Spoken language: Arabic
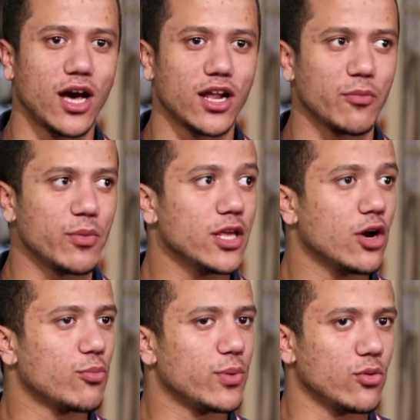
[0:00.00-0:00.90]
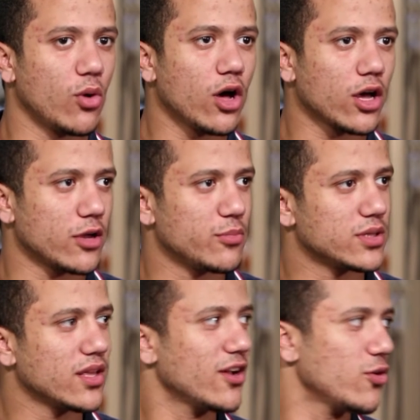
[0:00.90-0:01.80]
العربيه وبالواقع
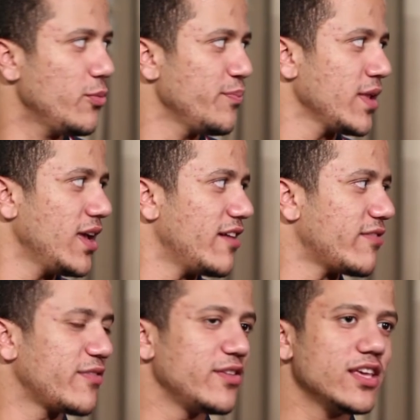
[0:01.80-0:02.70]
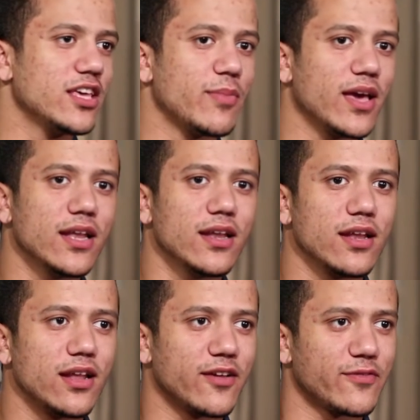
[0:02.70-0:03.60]
بتاعه ففي
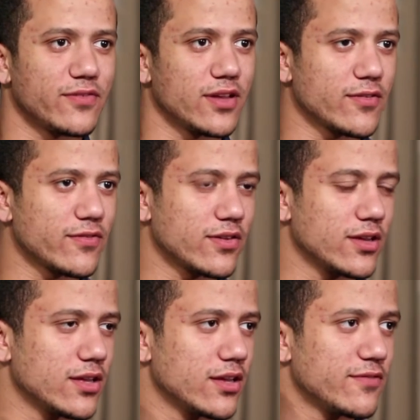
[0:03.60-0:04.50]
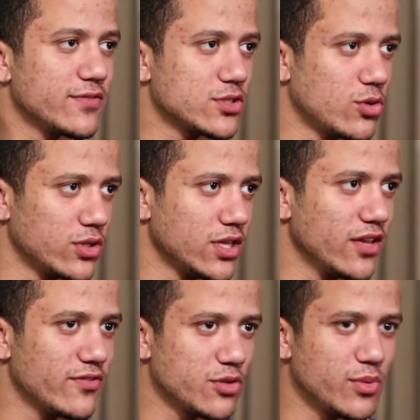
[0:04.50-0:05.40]
جبال في في في
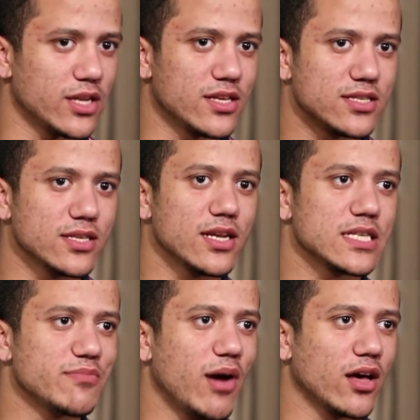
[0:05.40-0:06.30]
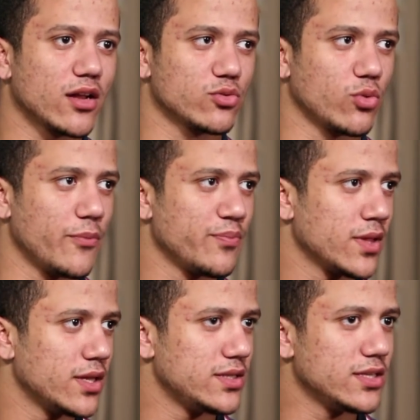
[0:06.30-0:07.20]
السعوديه في شبه الجزيره اسمها رضوى
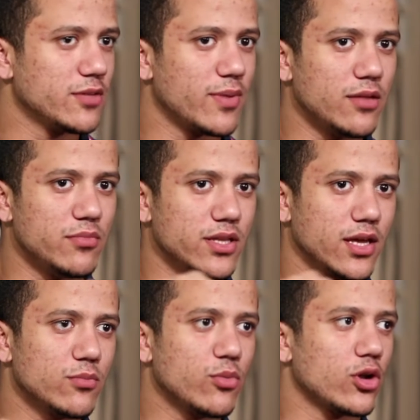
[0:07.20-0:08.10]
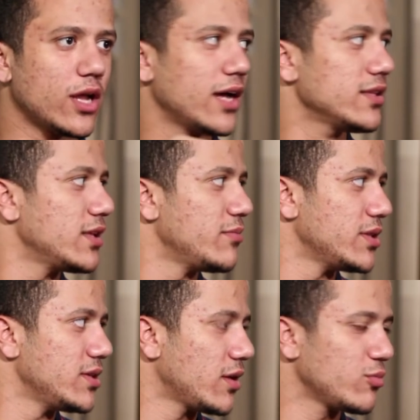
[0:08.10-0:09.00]
دي جبال من ينبع لحد
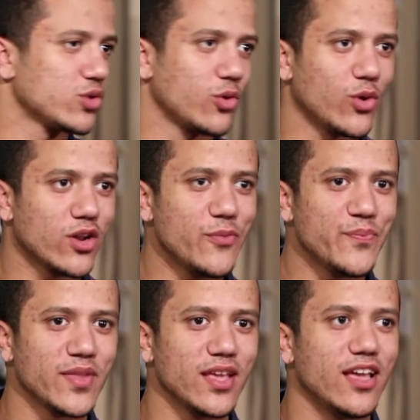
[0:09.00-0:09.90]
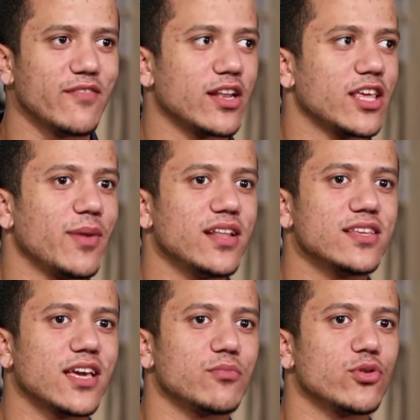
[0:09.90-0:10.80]
المدينه المنوره فالجبال
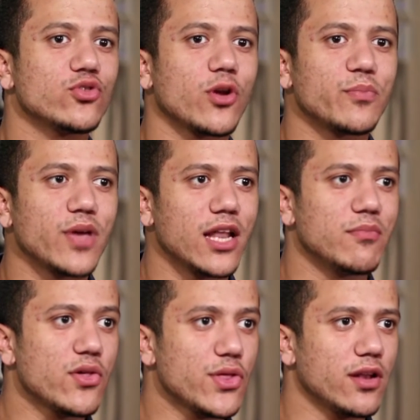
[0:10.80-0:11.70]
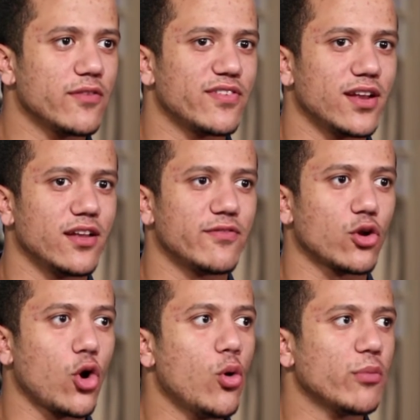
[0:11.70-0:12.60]
دي كان بيضرب بيها المثل في في
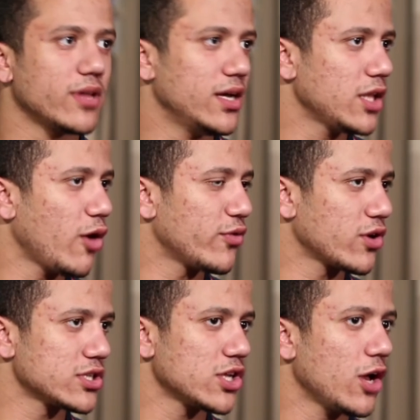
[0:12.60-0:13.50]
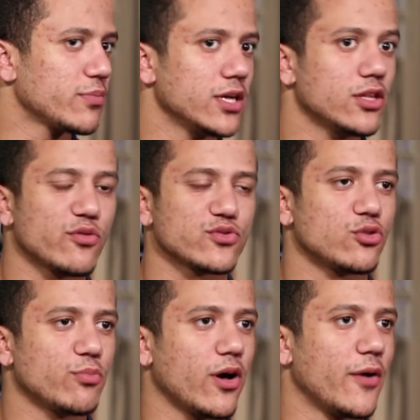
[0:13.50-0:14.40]
القوه بتاعتها وفي الرسخه بتاعتها وفي
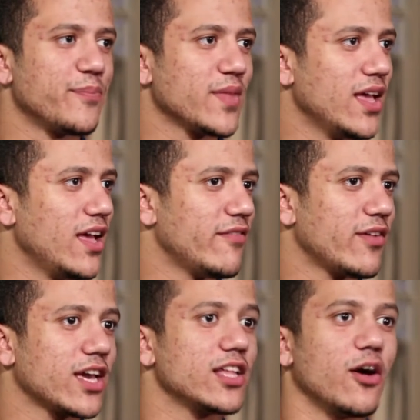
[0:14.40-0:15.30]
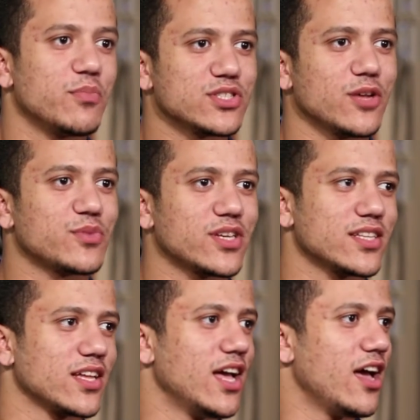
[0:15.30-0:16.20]
صلبها تقيله فكان آه، بالظبط
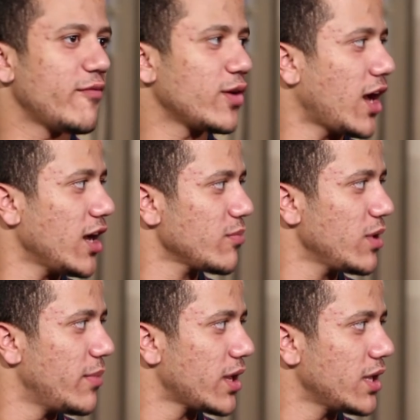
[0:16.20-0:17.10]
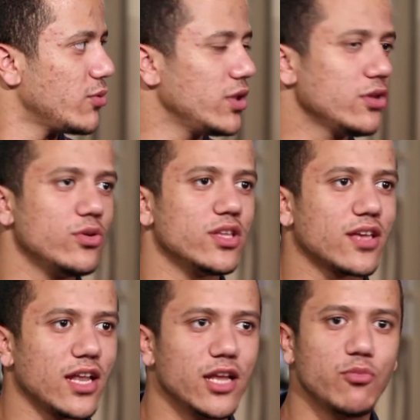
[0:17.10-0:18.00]
كده فالعرب لما كانوا يجوا
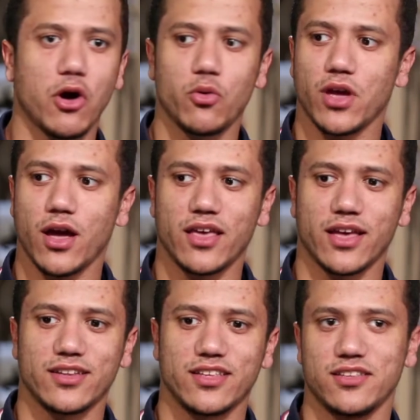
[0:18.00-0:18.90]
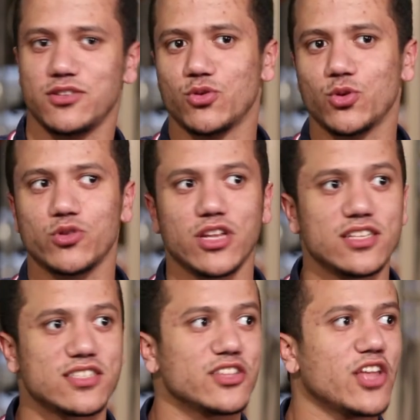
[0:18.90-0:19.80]
يتكلموا او يعني يقولوا ان
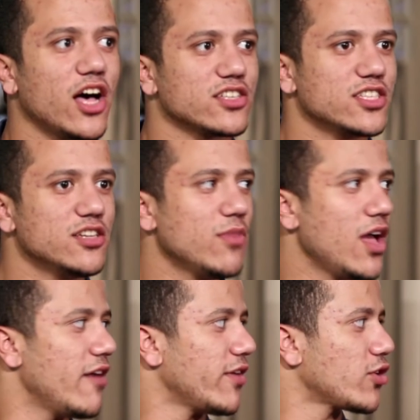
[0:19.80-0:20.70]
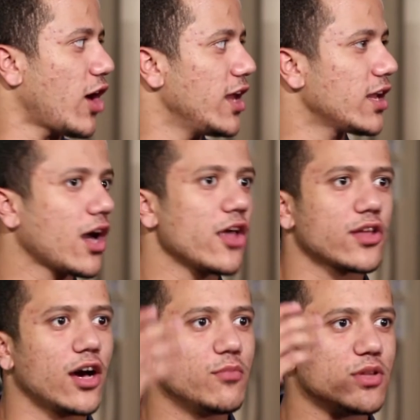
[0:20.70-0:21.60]
الانسان ده عظيم فيروح قايل لك
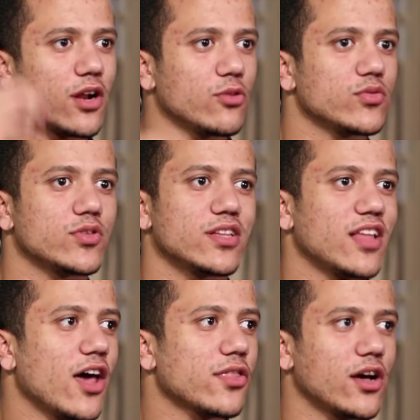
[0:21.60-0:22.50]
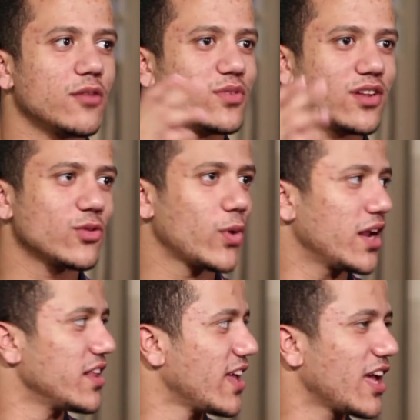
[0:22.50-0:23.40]
اثقل من رضوه ده, ده اثقل من رضوه
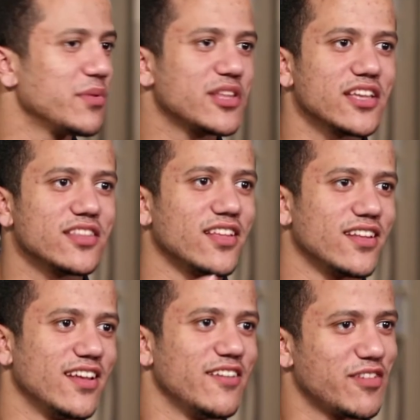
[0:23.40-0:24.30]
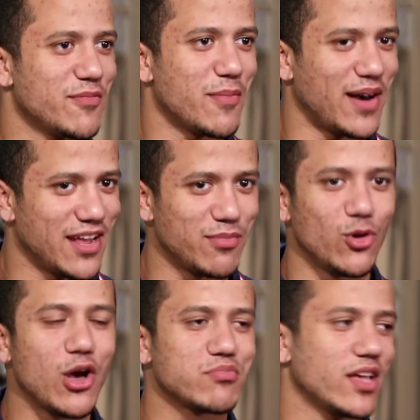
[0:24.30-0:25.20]
يعني ده جامد جدا فيما معناه
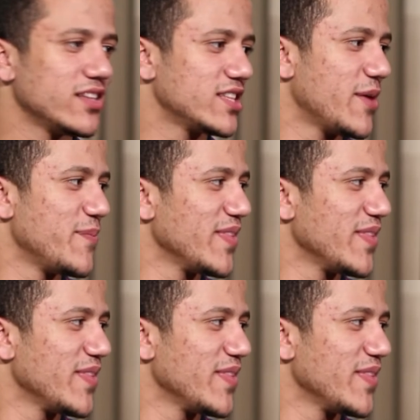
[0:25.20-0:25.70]
باللغه بتاعتنا